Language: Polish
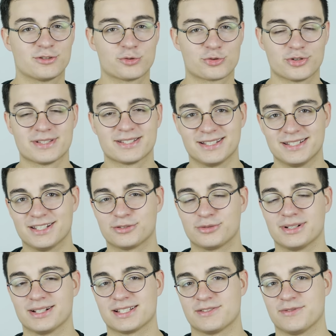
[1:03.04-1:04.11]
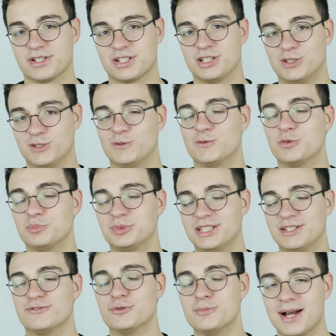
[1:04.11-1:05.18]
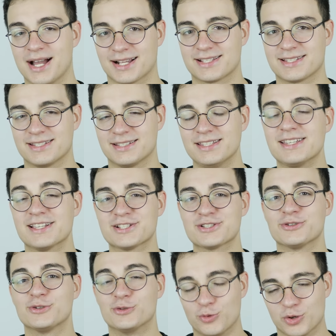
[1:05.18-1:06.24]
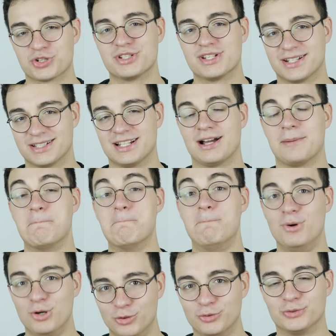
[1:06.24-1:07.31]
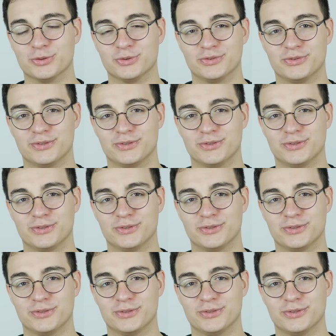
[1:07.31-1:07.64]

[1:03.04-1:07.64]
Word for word: to urządzenie, które nazywa się Divum TV Max i jest to głośnik na Bluetooth.